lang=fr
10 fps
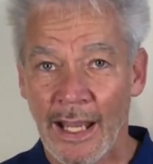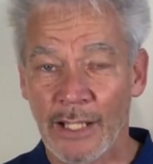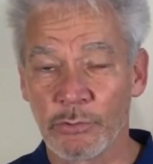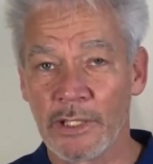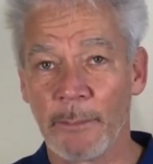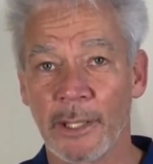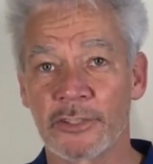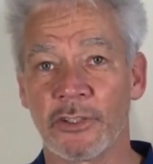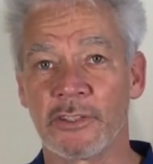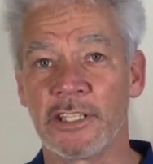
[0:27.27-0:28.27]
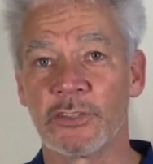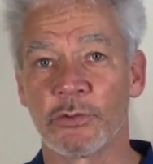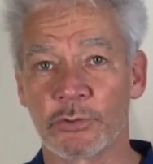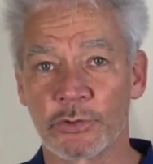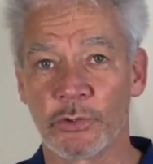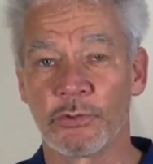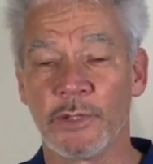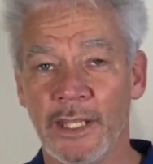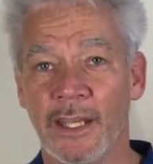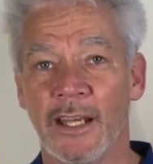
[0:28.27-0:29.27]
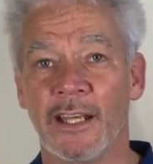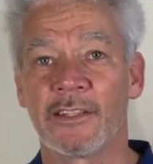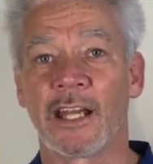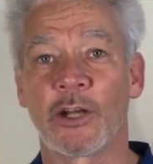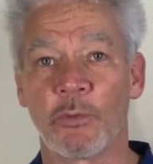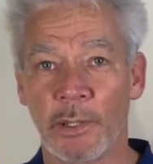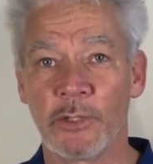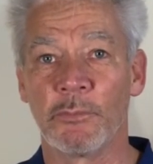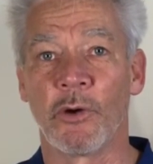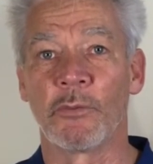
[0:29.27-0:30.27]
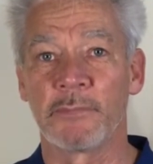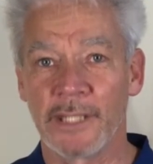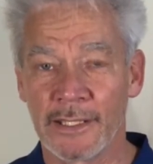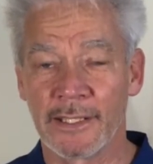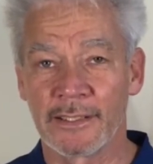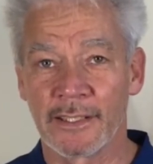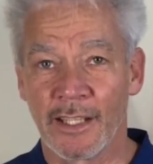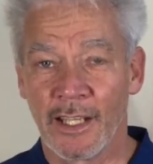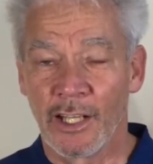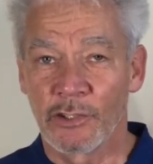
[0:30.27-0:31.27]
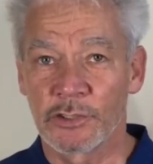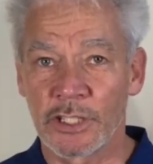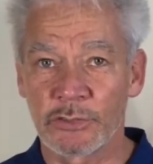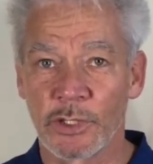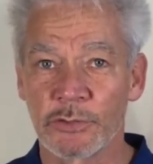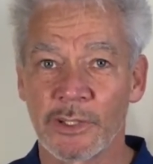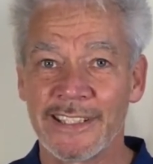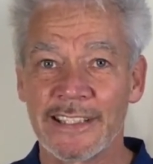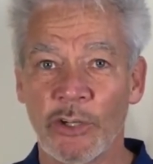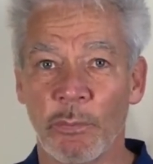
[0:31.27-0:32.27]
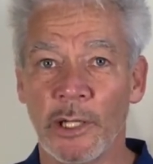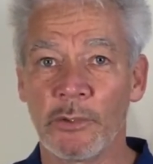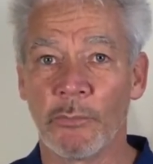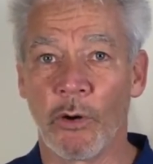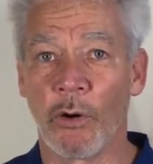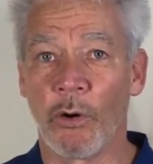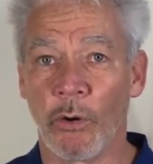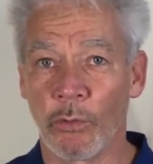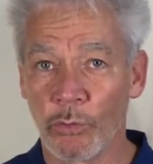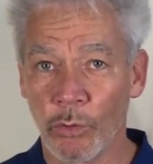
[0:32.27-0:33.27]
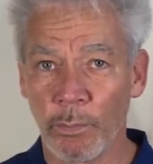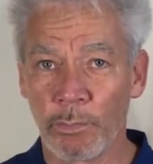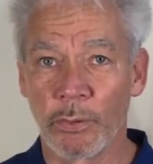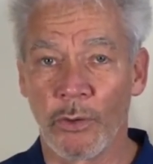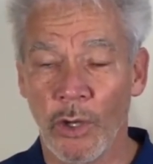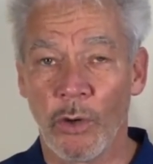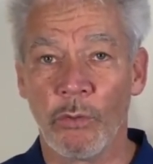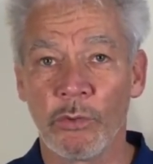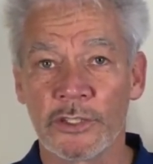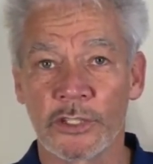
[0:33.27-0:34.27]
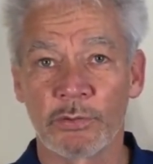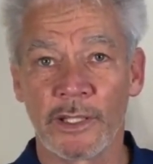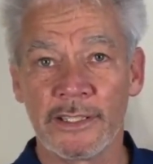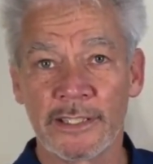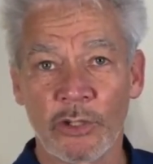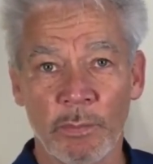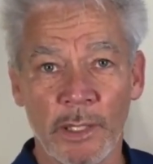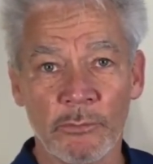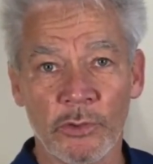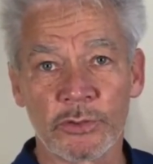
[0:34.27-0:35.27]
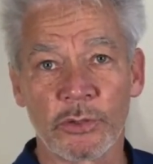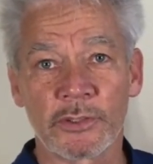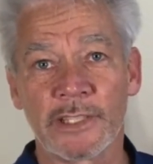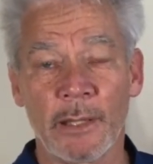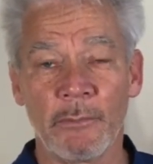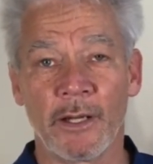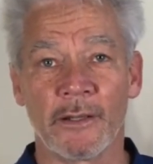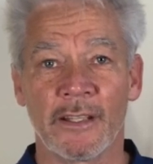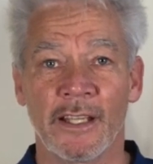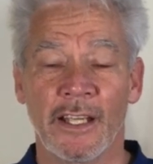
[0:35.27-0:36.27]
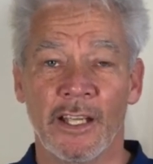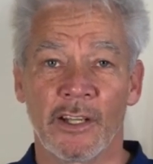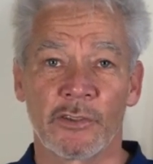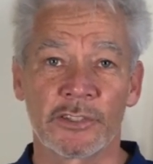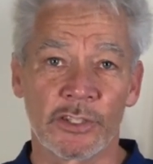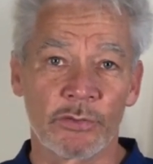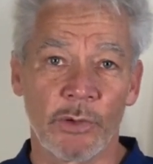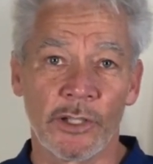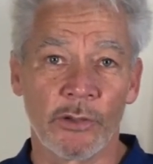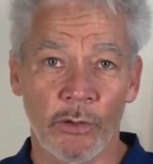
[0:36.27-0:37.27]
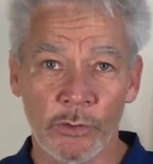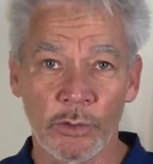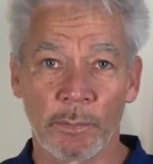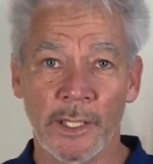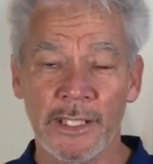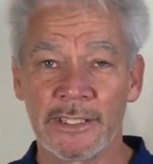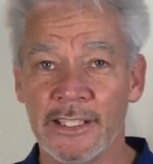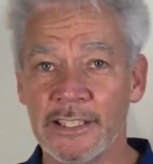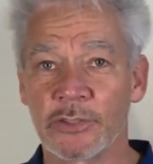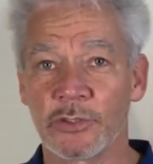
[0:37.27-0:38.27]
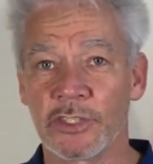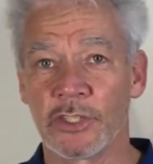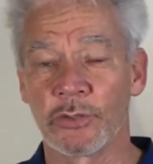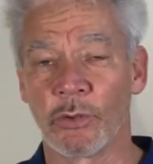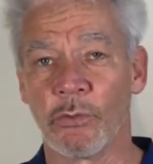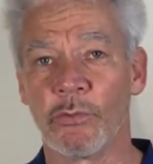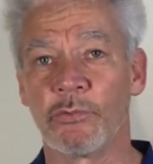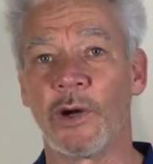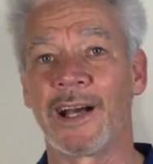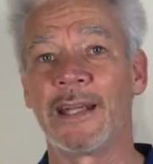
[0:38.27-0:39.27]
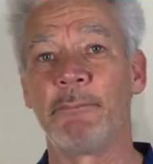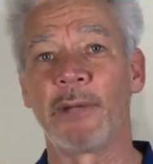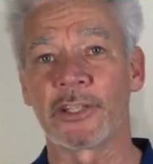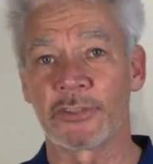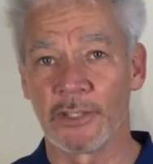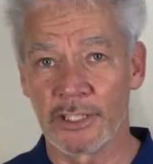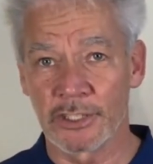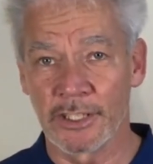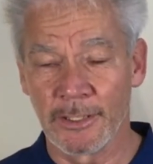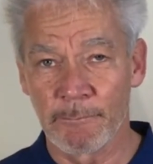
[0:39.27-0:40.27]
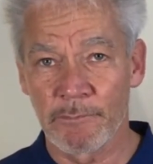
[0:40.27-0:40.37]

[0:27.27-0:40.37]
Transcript: à toutes les personnes qui sont aujourd'hui dans l'accompagnement bien-être que ce soit sur des accompagnements en groupe ou que ce soit des accompagnements sur table, que ce soit dans l'entreprise, les associations, voire les personnes âgées,